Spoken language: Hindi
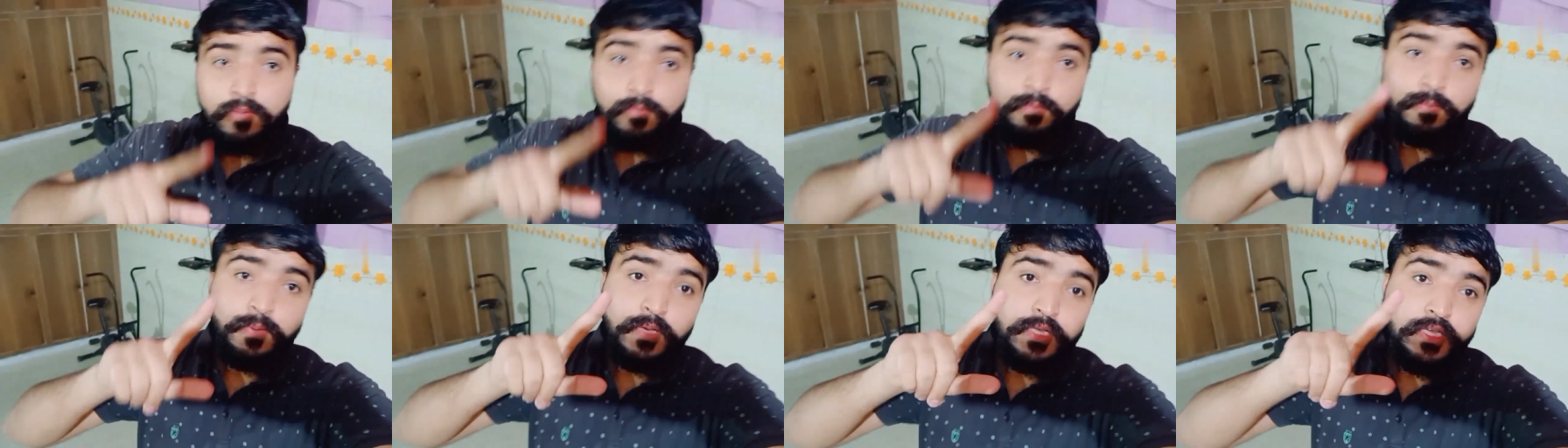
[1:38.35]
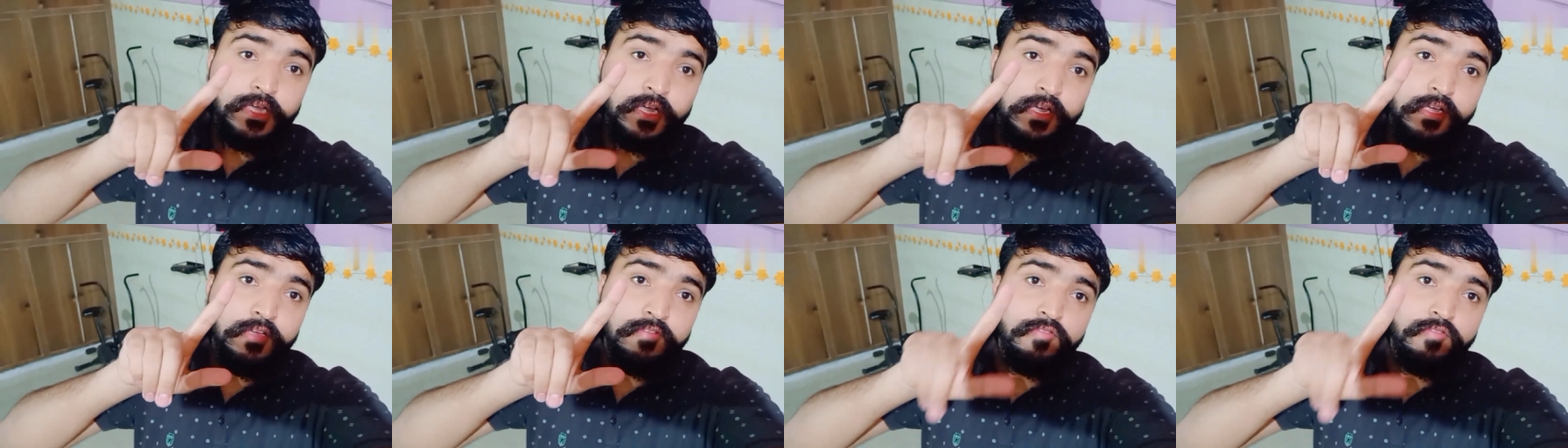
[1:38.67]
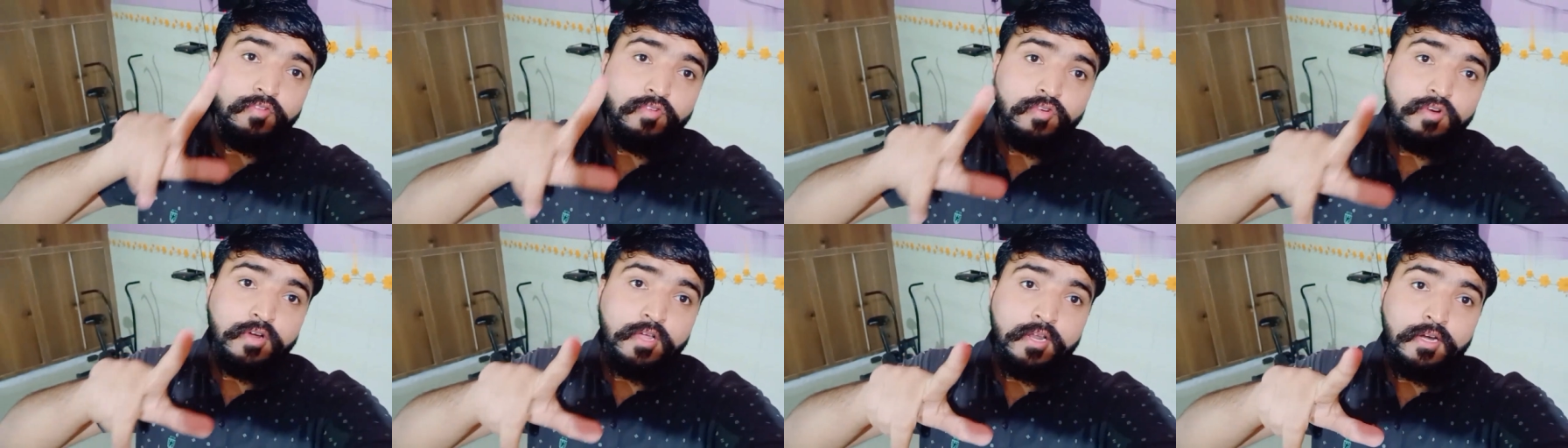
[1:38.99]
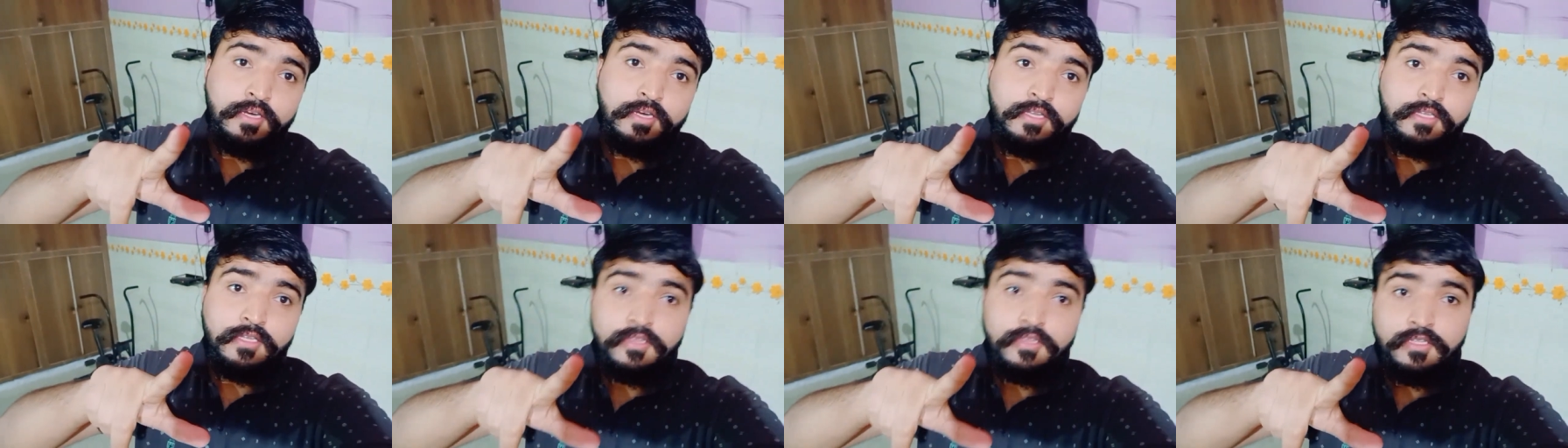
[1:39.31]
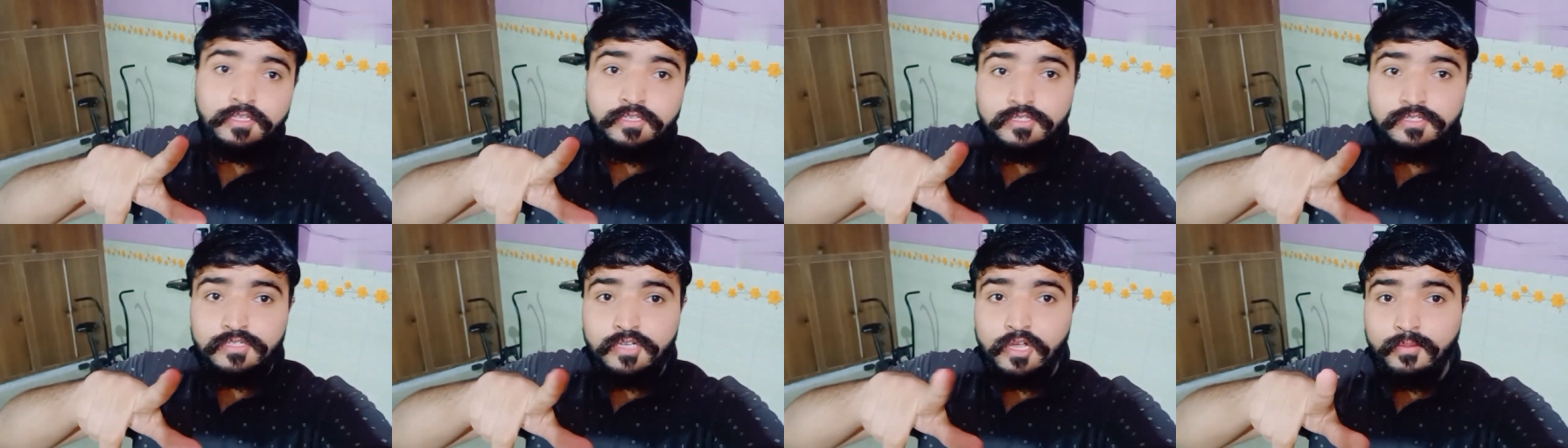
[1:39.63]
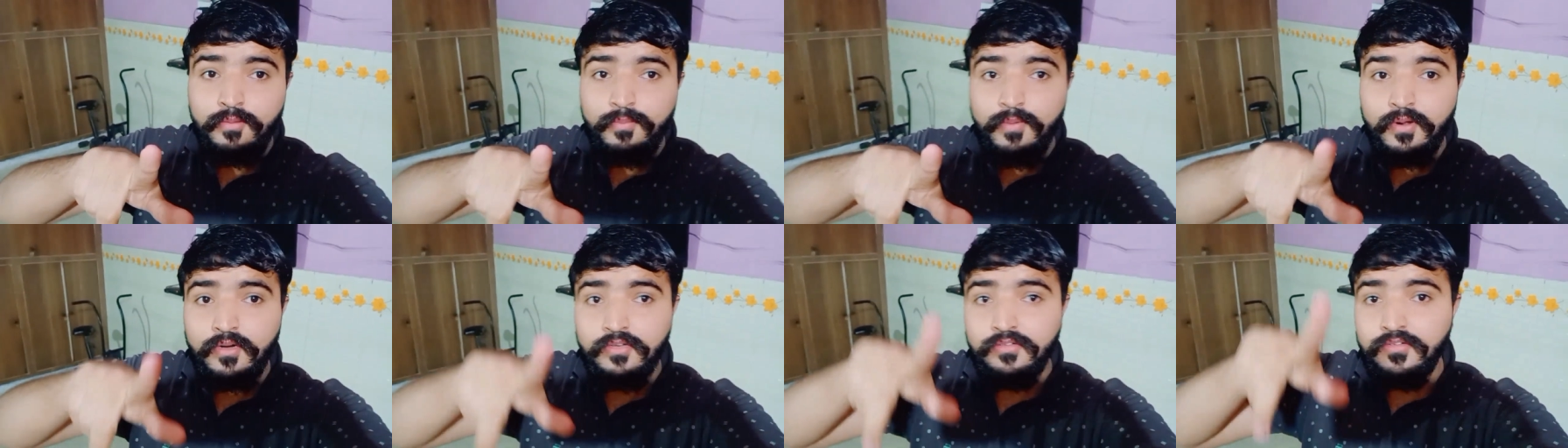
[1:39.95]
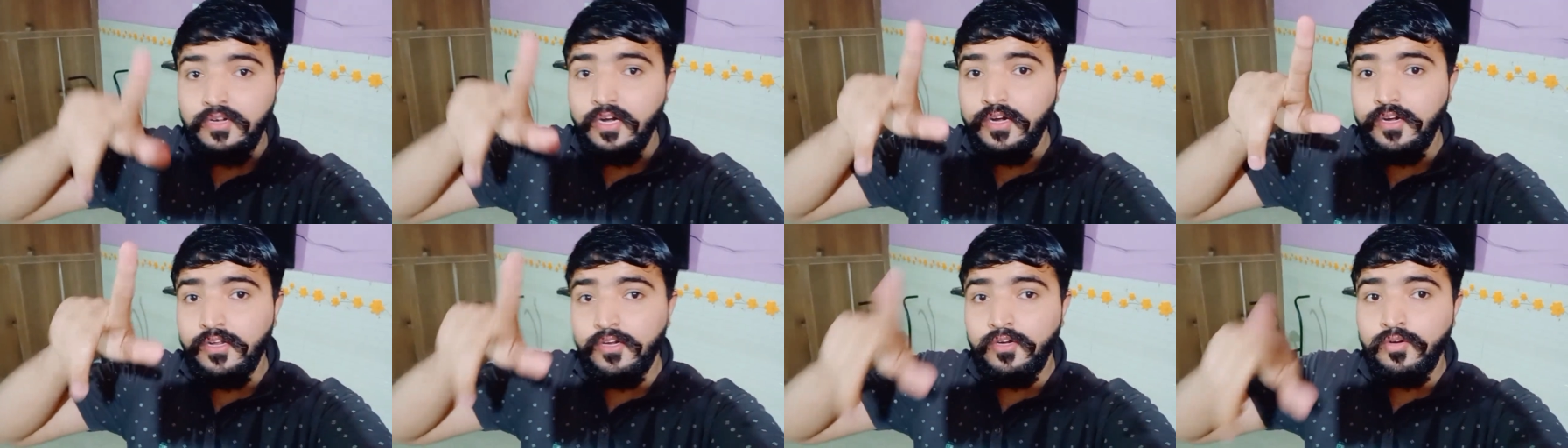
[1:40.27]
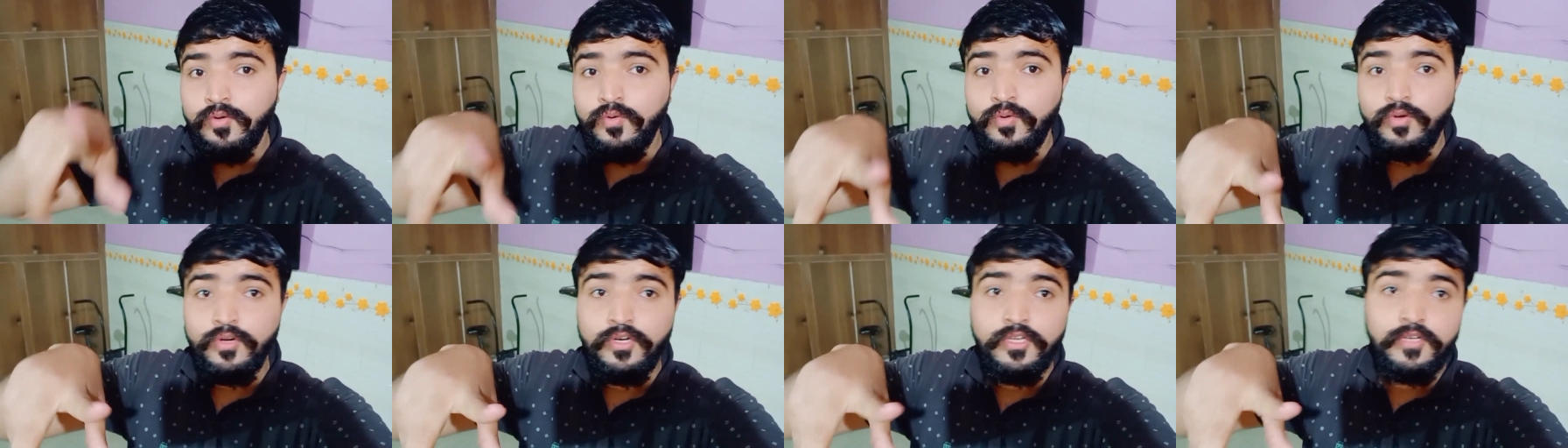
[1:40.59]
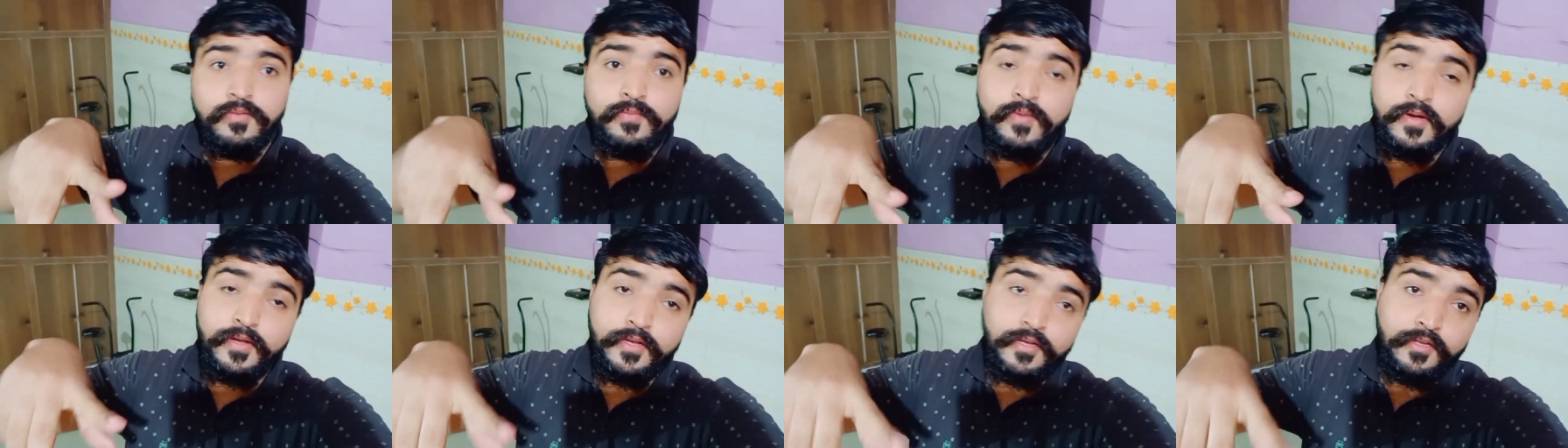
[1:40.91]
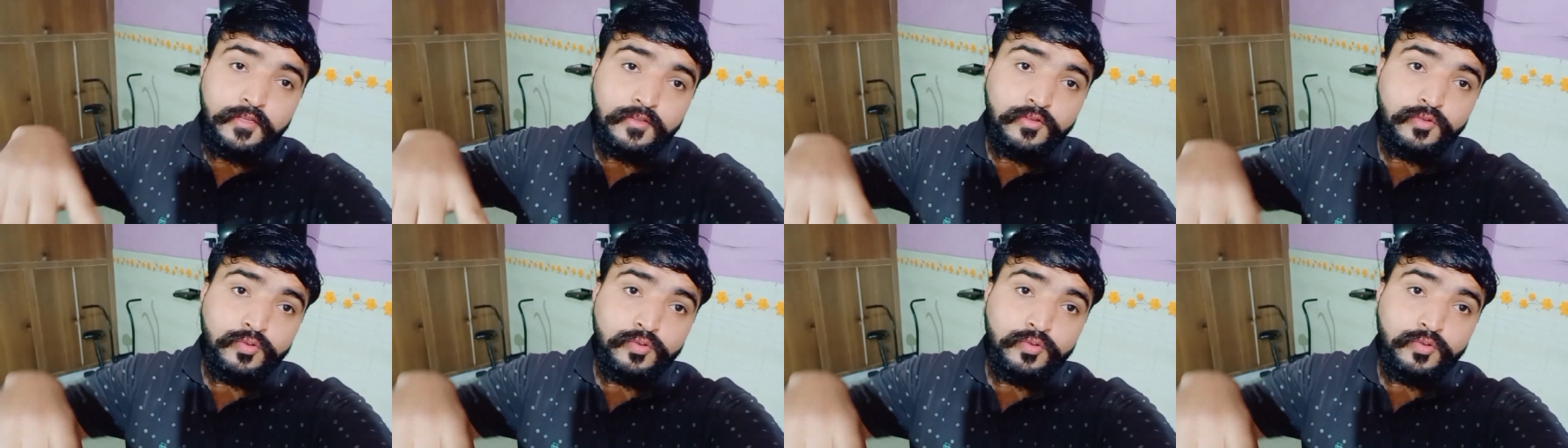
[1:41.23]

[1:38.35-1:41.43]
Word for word: भैया के फ़ोन आ लिए तीन चार बार साढ़े नौ लिए भाई